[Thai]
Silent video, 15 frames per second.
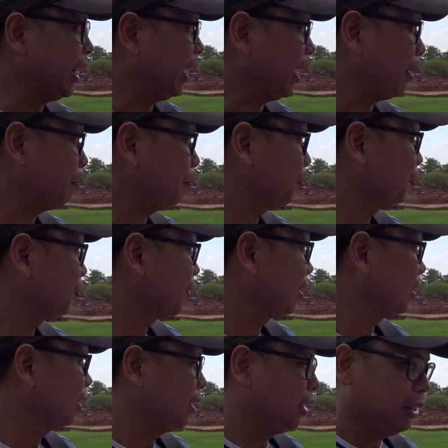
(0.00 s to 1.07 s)
นะครับ
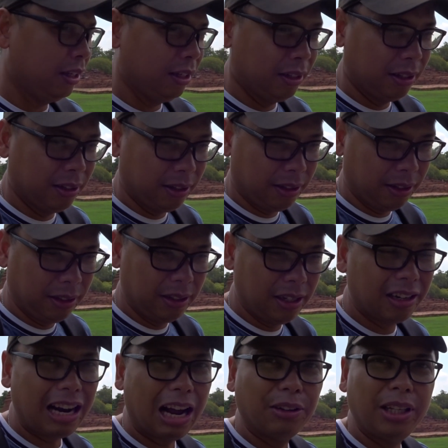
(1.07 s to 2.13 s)
เรื่อ
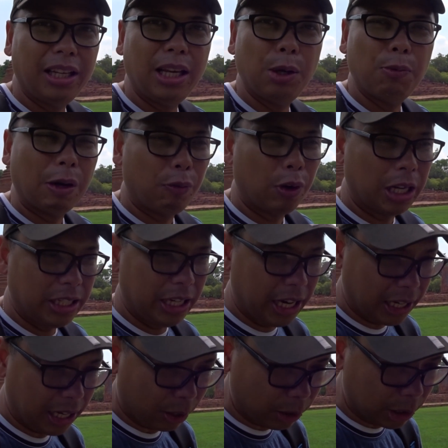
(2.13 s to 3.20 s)
งราวที่วัดวรเชษฐ์ก็